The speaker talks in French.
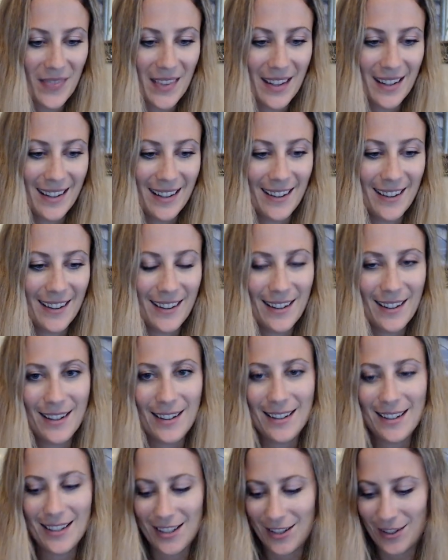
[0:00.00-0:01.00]

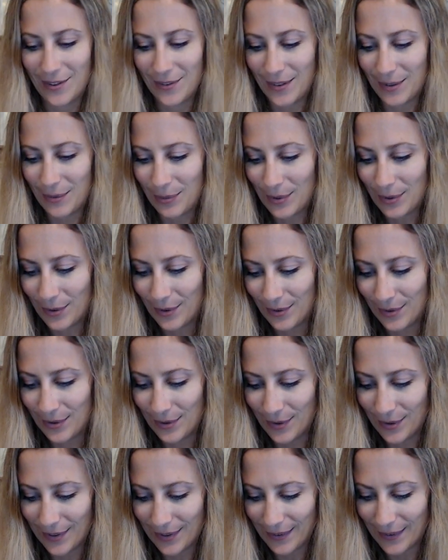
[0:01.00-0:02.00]
Euh, je vais prendre
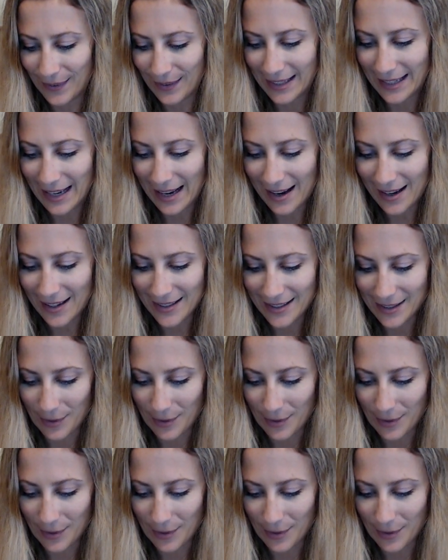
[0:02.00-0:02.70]
une autre carte.